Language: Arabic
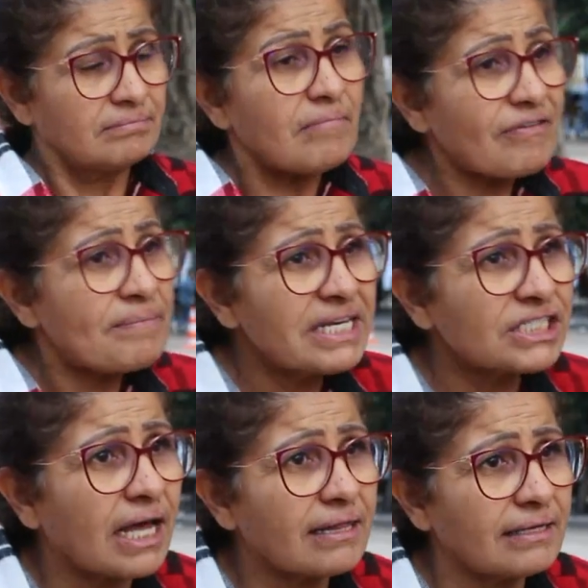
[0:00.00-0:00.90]
ما
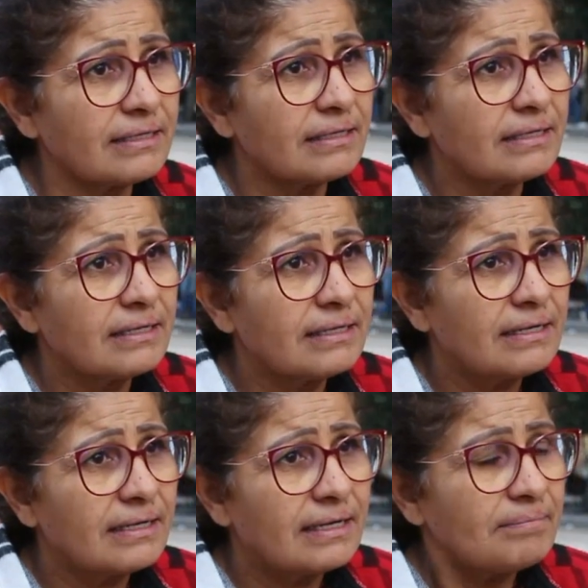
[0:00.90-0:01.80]
فماش قضية
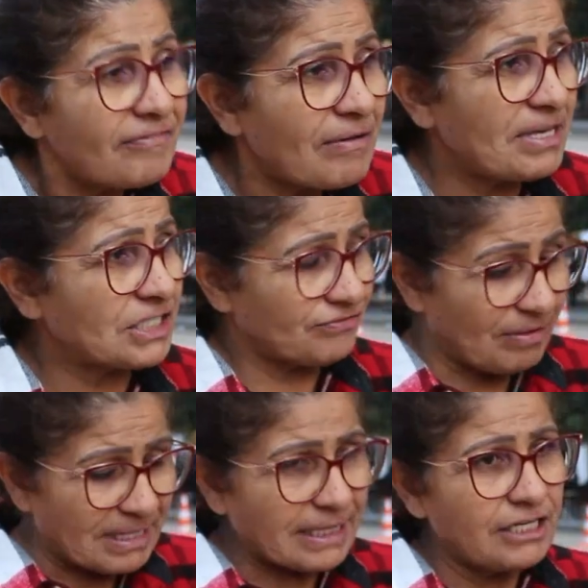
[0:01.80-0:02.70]
ما فماش
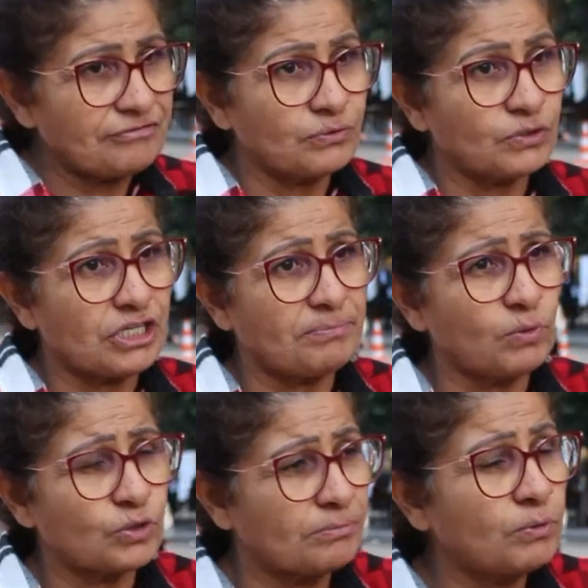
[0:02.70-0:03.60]
فما تليفون
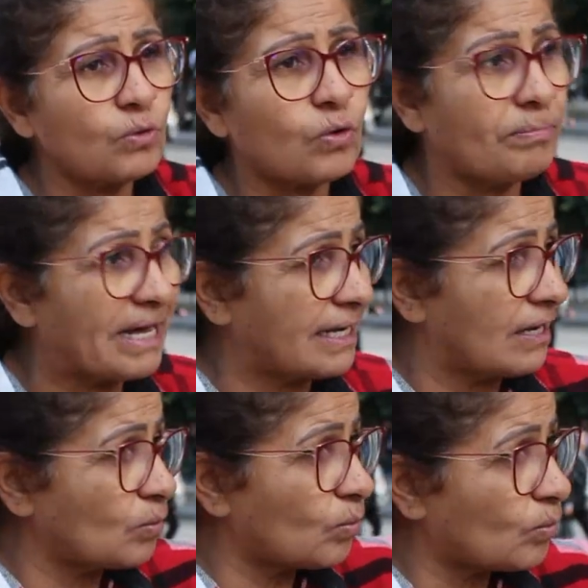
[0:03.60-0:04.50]
جابوه جابوا له
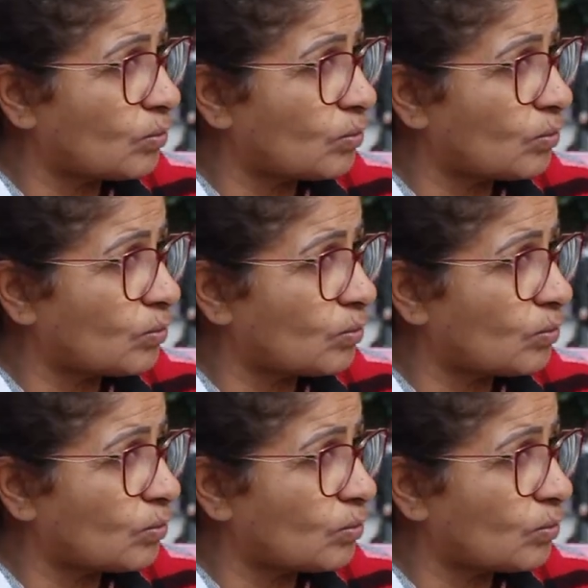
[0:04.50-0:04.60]
خبراء